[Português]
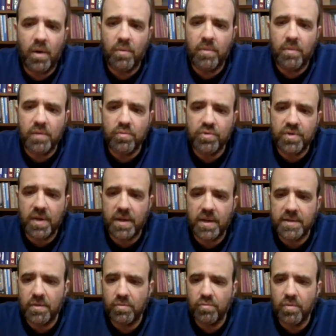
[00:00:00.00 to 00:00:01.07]
é uma
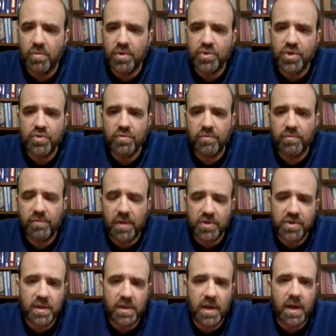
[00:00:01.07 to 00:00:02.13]
ilustração do antígeno
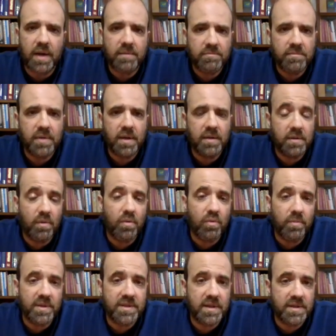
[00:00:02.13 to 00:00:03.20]
flagelar, né? então
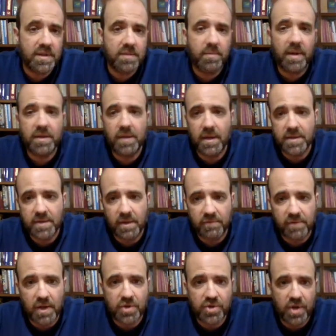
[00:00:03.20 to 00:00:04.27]
algumas dessas bactérias têm
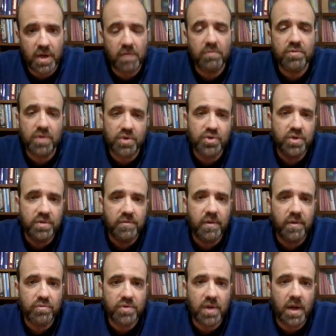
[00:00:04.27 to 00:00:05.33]
flagelos e a gente
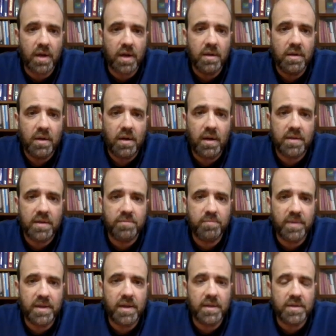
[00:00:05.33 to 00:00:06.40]
vai usar as
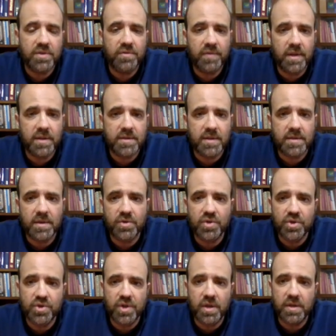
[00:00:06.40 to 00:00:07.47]
pequenas diferenças
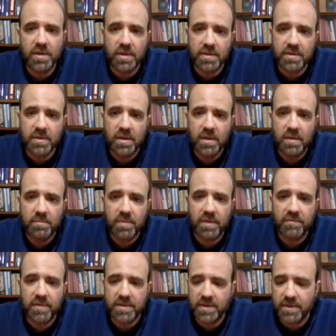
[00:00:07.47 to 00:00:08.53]
antigênicas para
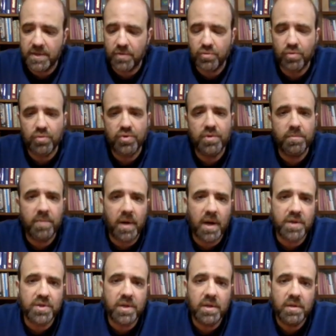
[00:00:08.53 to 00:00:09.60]
fazer essa sorotipagem.